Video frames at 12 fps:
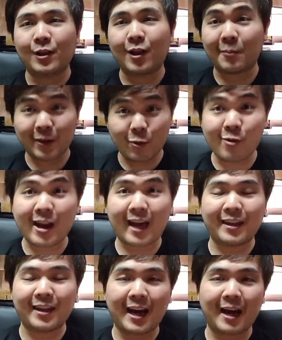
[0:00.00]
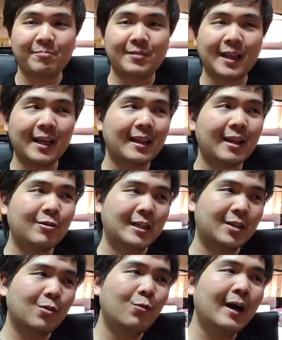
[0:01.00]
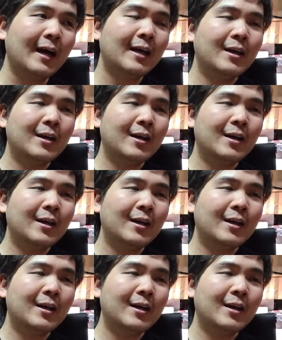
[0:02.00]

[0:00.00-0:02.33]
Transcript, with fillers: ลองไปดูกันนะครับ ถ้าเราอยากจะรู้ว่า